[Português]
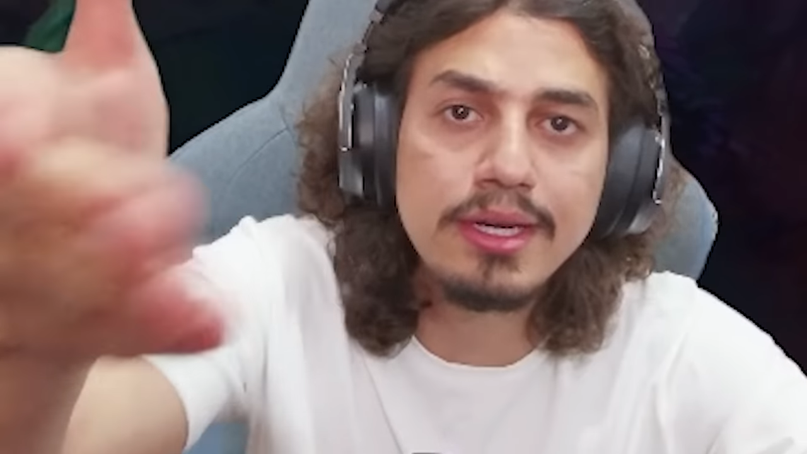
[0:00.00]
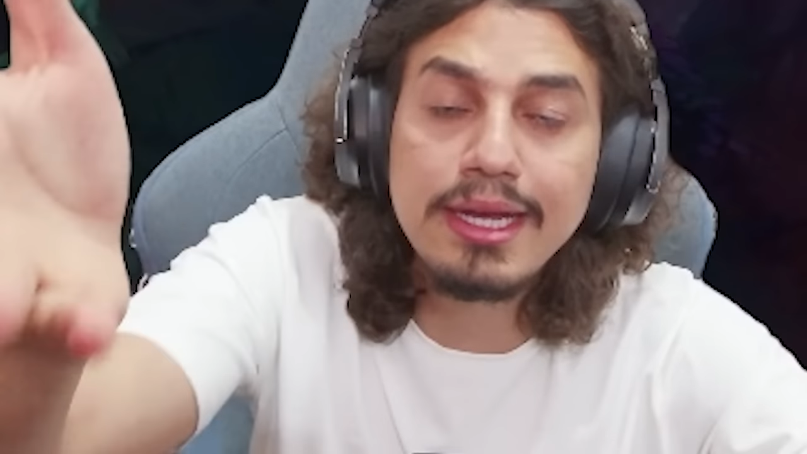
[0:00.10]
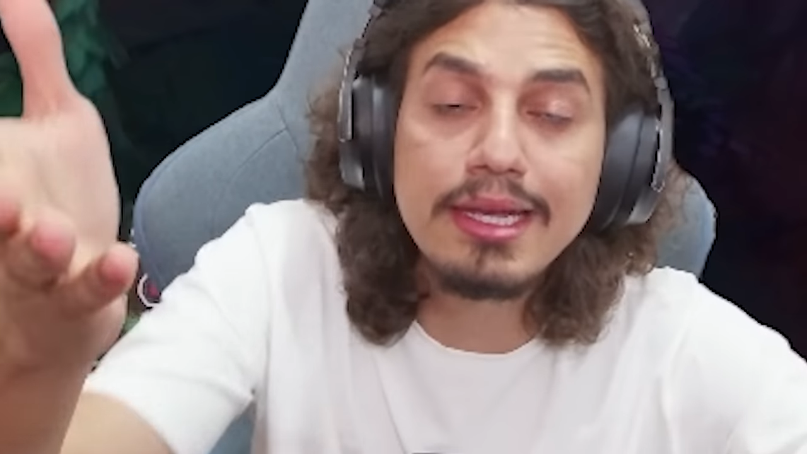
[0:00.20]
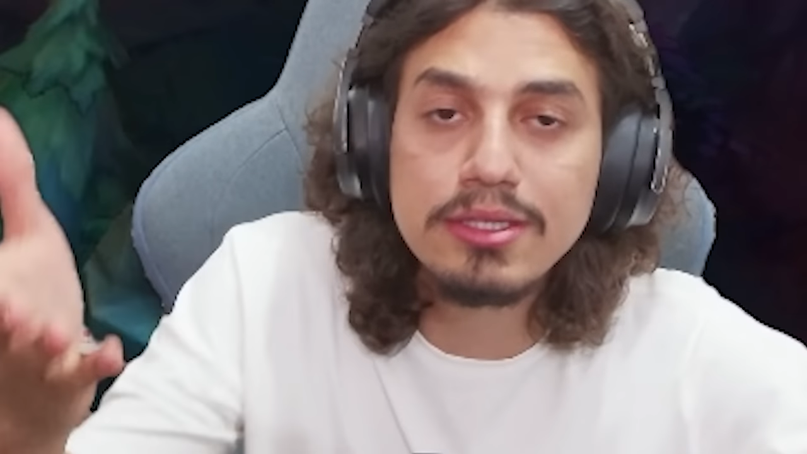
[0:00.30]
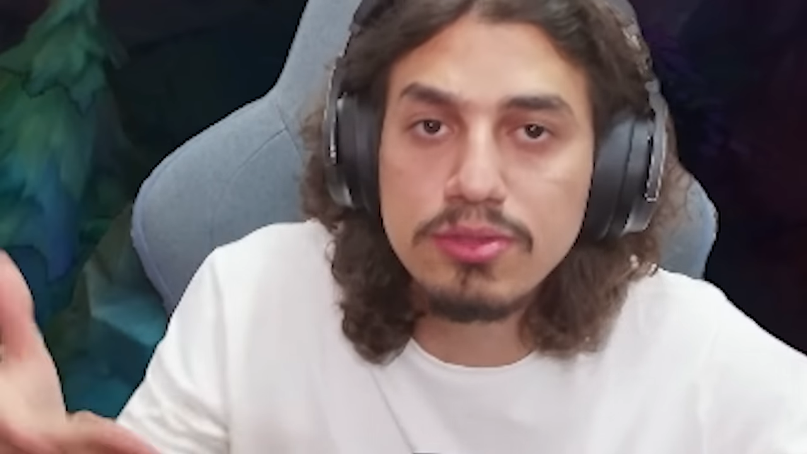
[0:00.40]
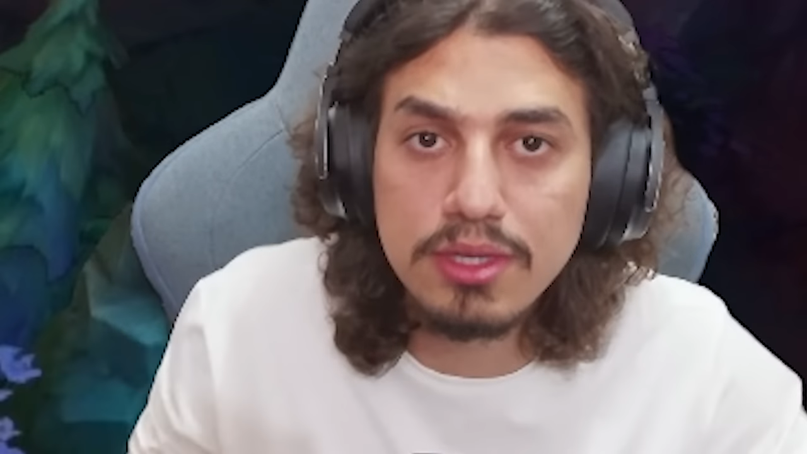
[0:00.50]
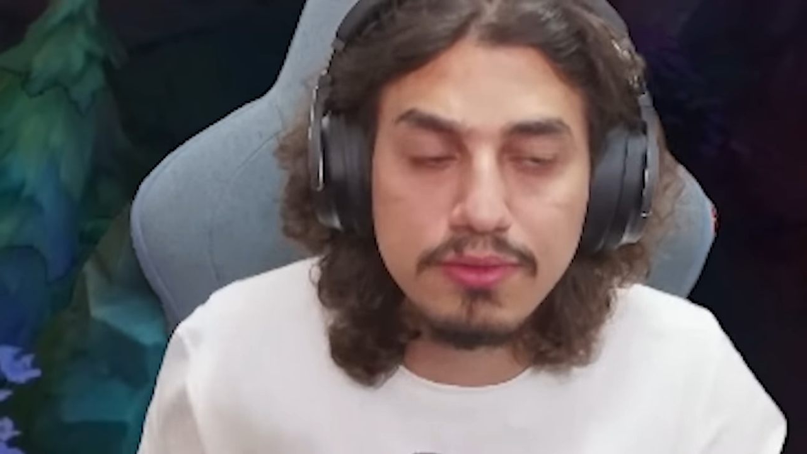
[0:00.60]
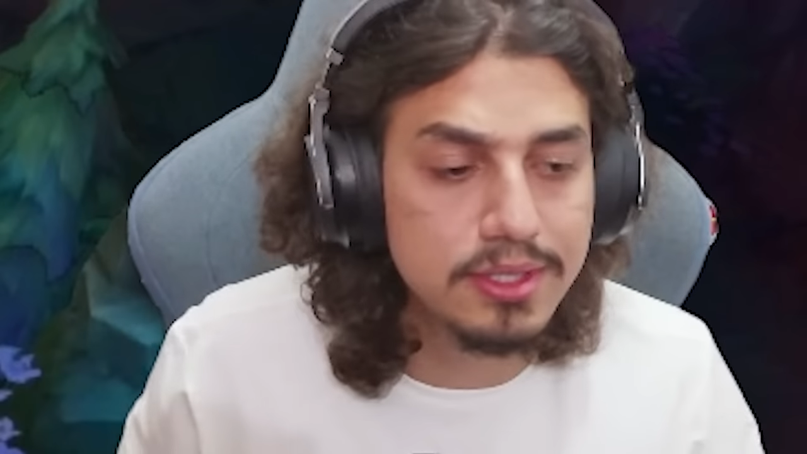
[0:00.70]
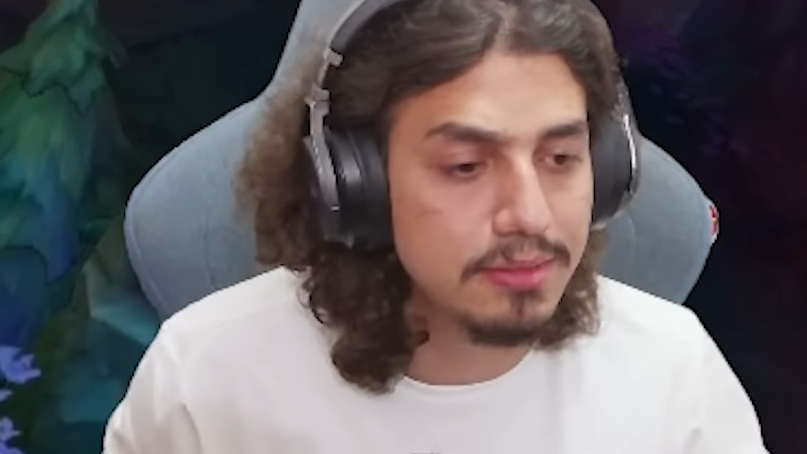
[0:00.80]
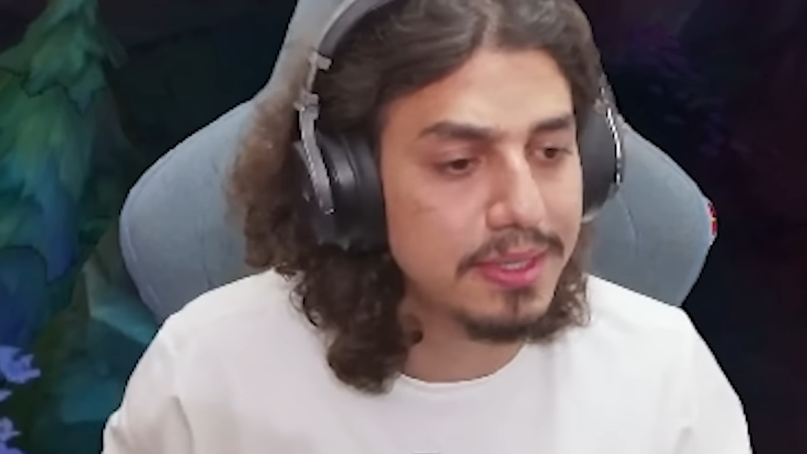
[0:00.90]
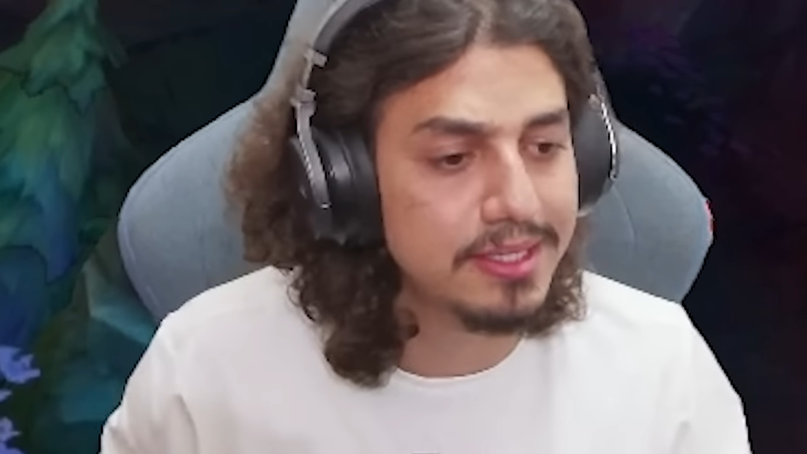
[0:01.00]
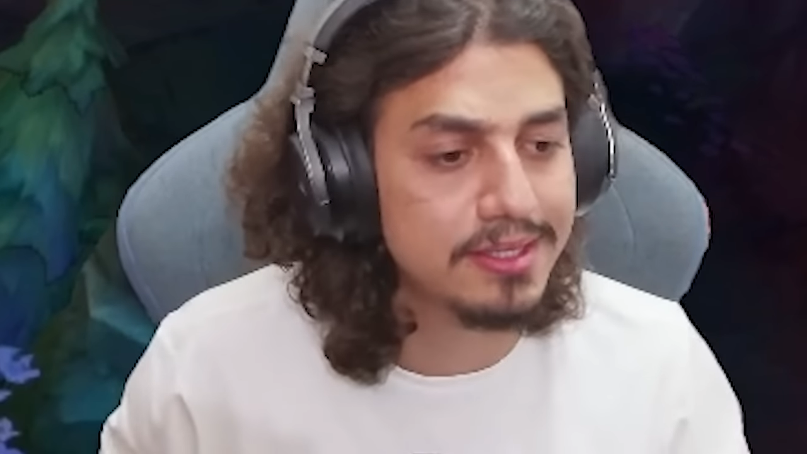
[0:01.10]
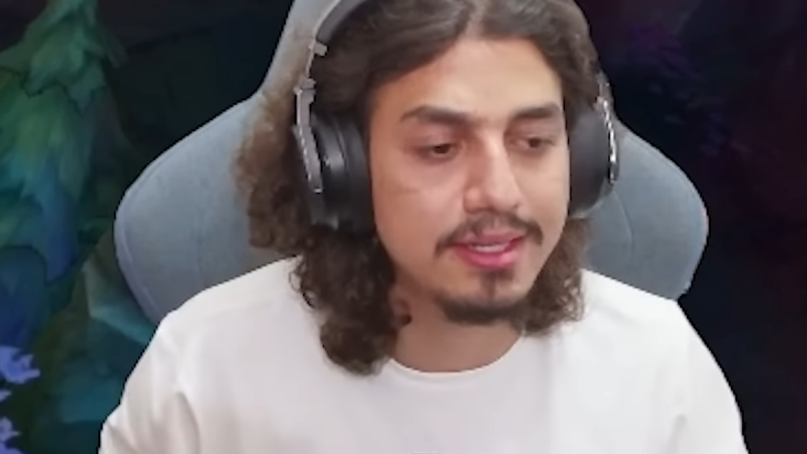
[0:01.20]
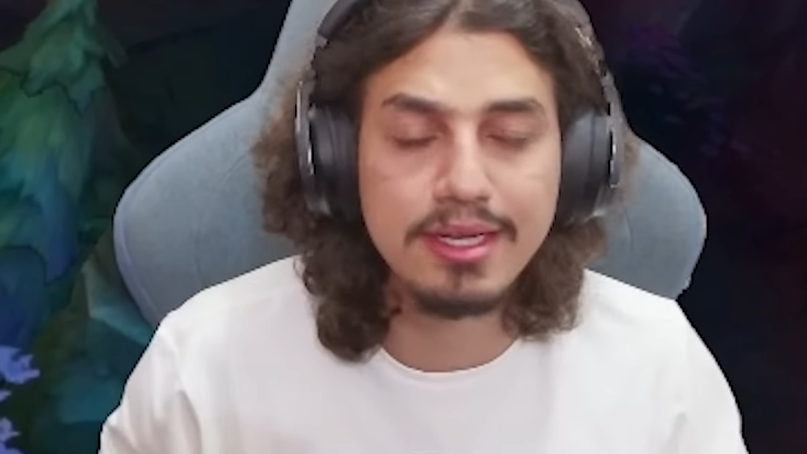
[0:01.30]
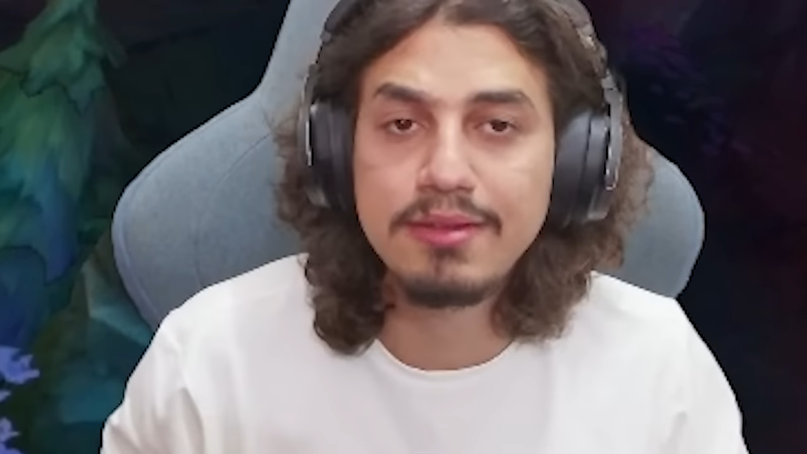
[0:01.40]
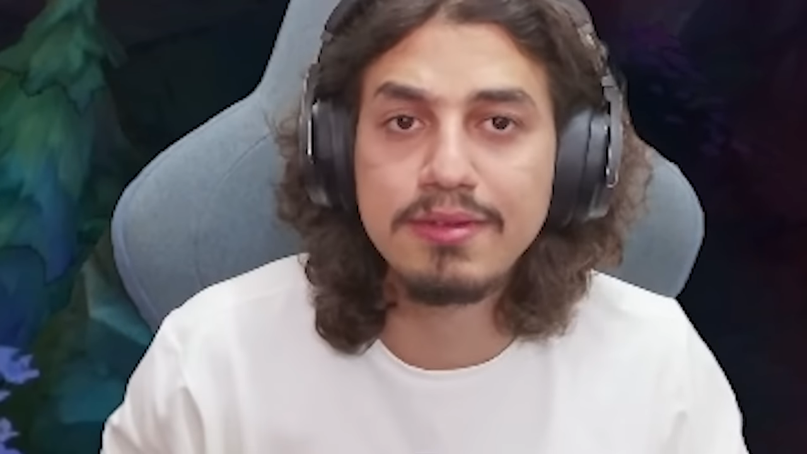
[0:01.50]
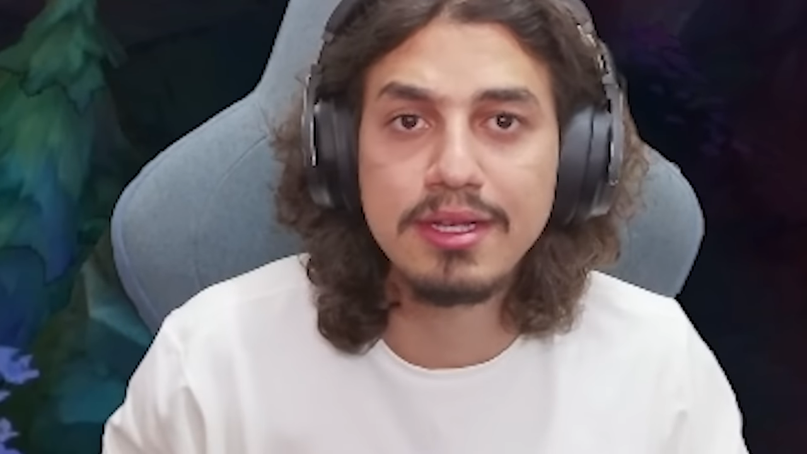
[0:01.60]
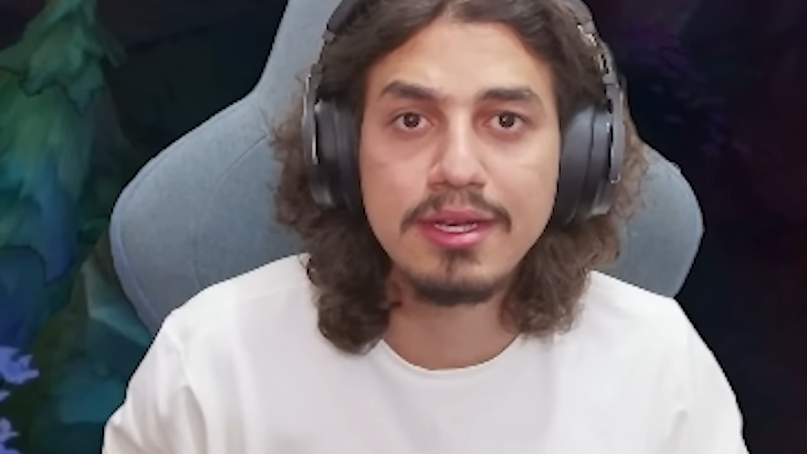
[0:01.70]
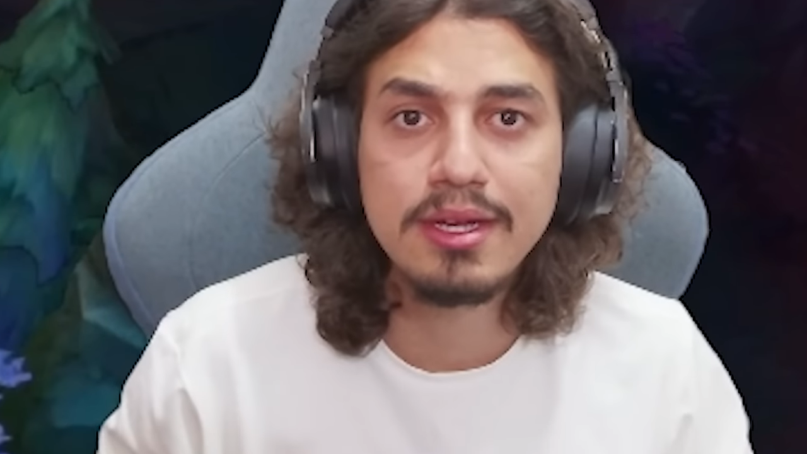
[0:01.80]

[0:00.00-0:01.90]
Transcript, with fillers: E é isso que você pensa dele, velho.